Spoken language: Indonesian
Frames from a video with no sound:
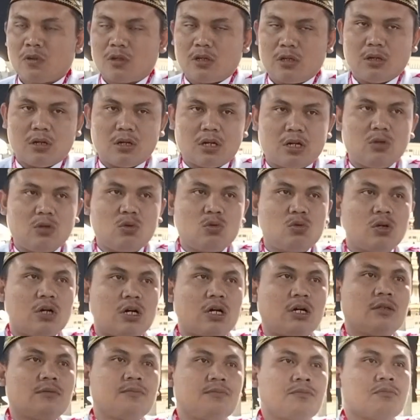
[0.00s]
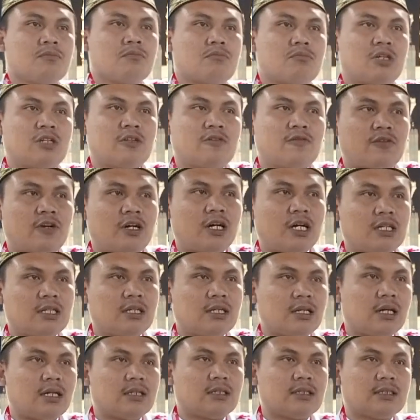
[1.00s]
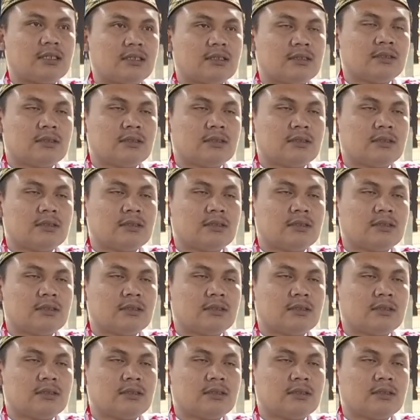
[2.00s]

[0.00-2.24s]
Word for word: Yang kedua, manfaatkan